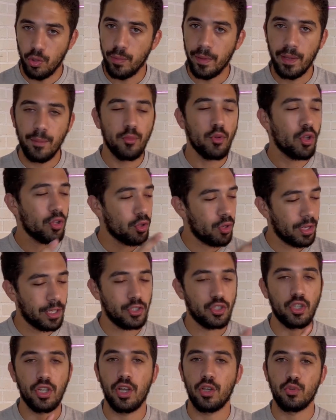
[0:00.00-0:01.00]
بيجيب نقط اقول لك
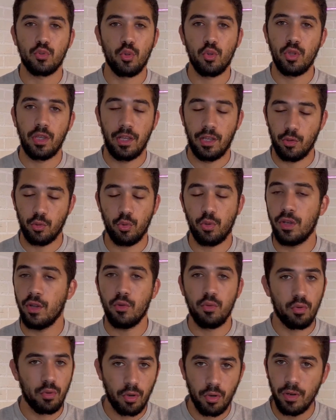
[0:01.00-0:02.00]
اشتري انطونيو آه،
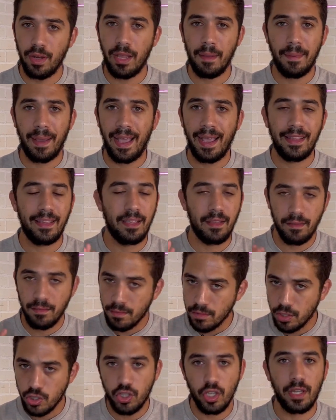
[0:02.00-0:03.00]
رودريجو هو لعيب عادي
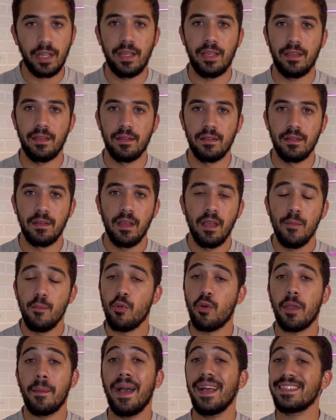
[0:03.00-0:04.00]
اشتريه
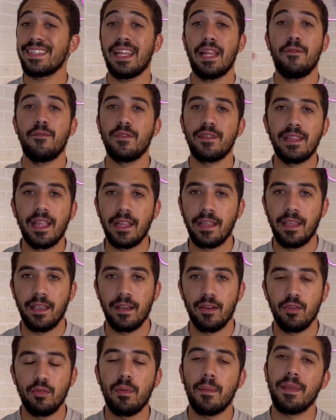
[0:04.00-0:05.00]
ممكن يبقى احسن لعيب في الدنيا
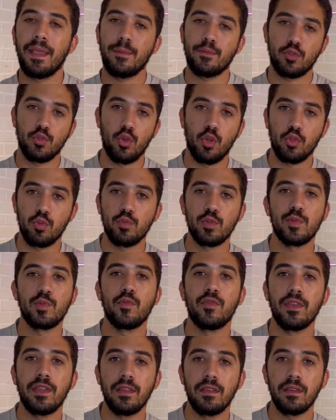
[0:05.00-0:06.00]
وما بيجيبش نقط ومش
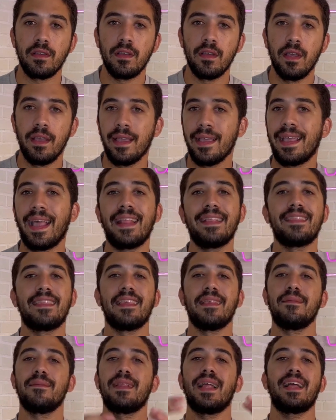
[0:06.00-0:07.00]
مفيد
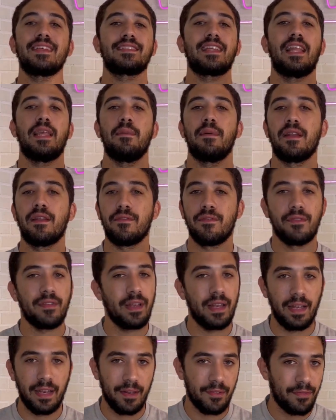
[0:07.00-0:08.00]
كانتي من احسن لعيبه اللي
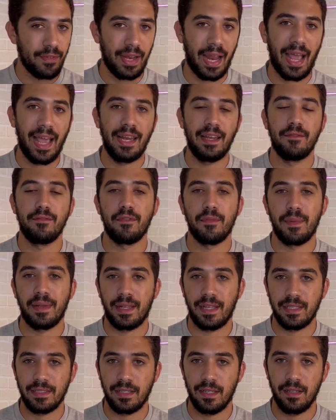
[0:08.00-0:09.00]
في في العالم في
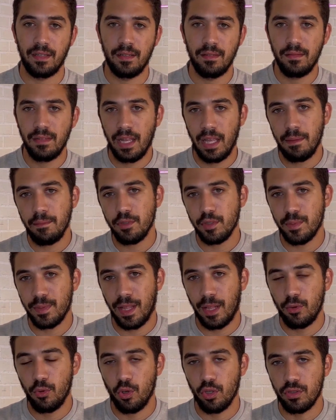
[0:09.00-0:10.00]
مركزها لعيب مش بتاع
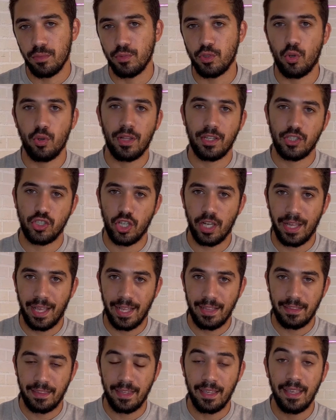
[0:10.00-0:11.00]
نقط مش هقول لك اشتري
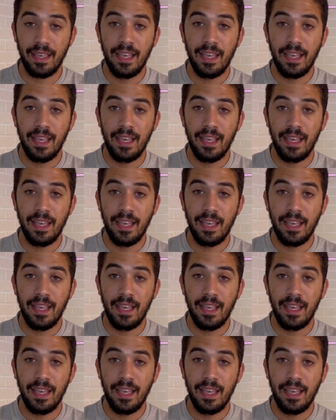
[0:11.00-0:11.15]
كانتي